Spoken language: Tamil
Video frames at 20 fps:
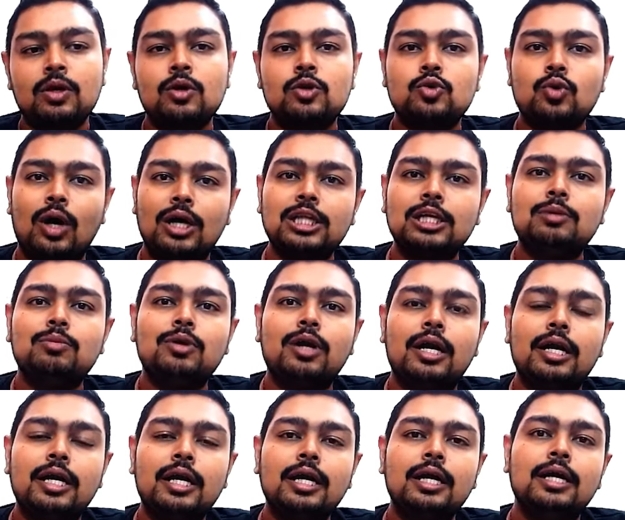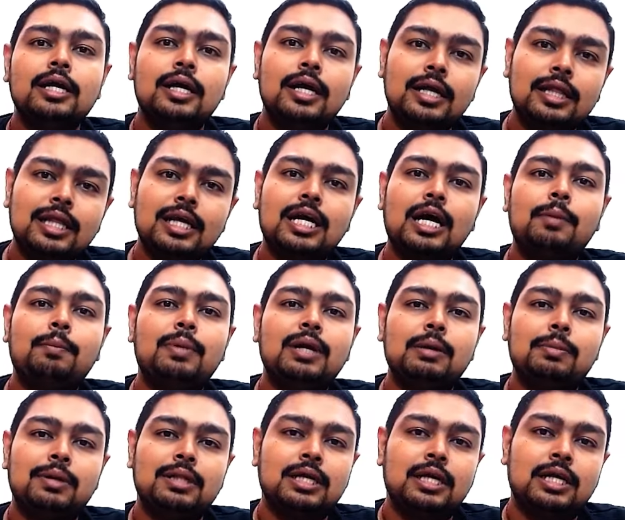ஸோ அதுக்கு முன்னாடி இந்த கம்பெனியை
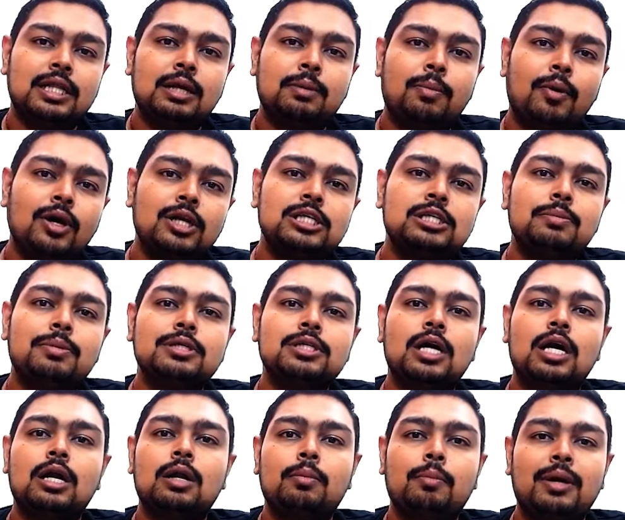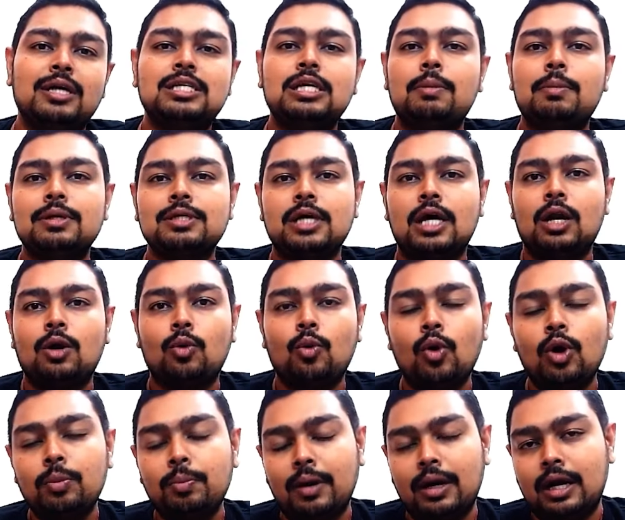பற்றி இந்த பாலிசி பஜார் பைசா பஜாரை
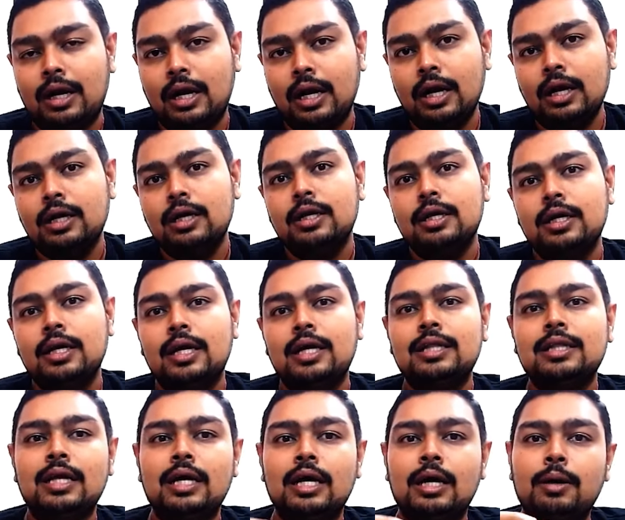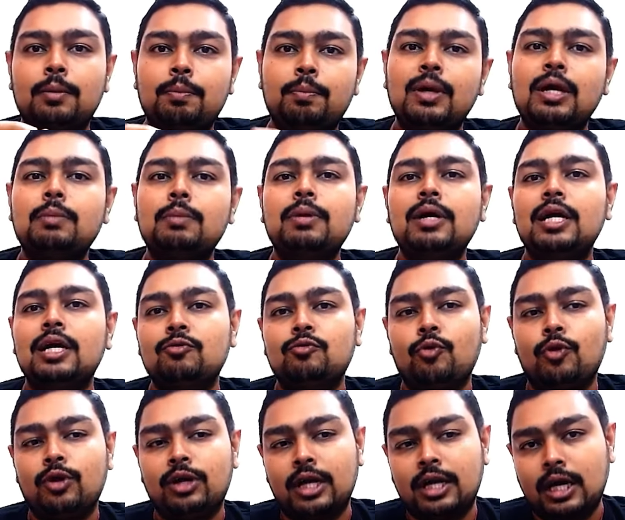ஓன் பண்ணுற இந்த பிபி
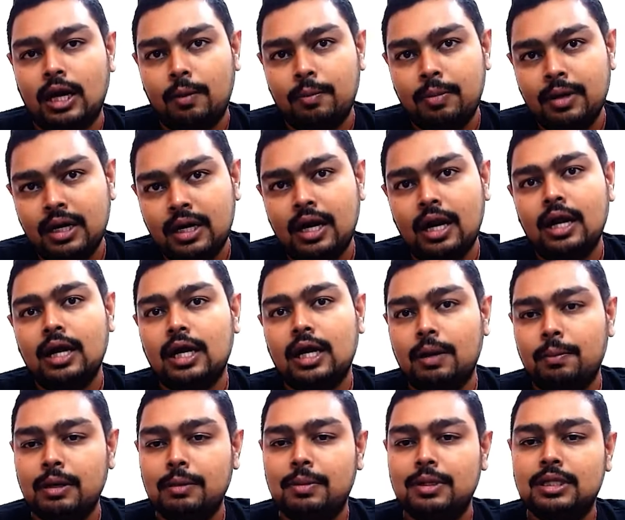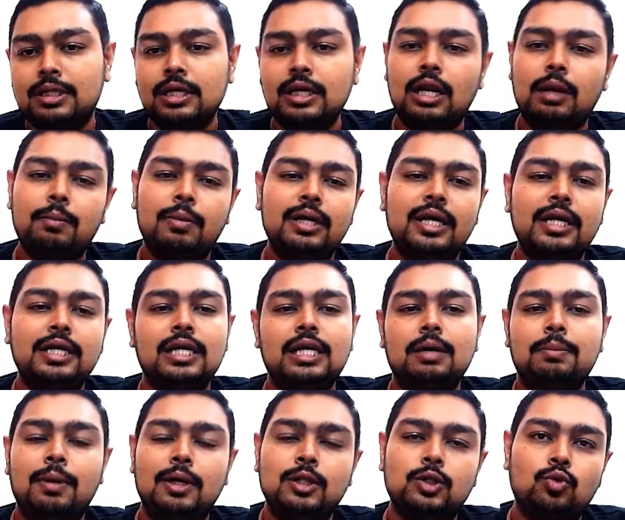இன்ஃபோடெக் அப்படின்ற கம்பெனி பற்றி நம்ம
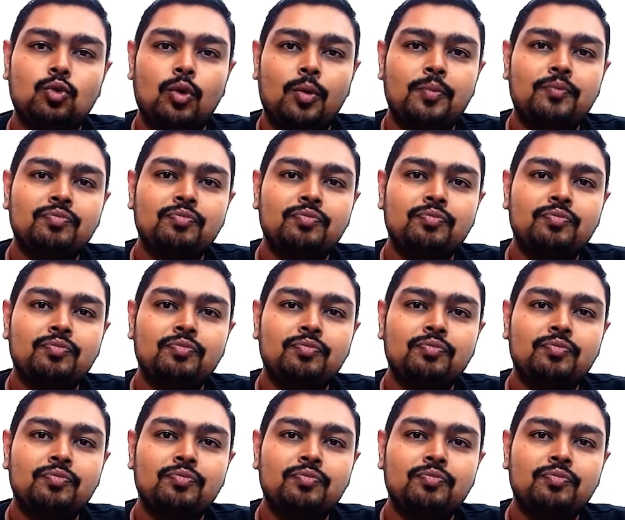டீட்டெயிலாக பார்த்துருவோம்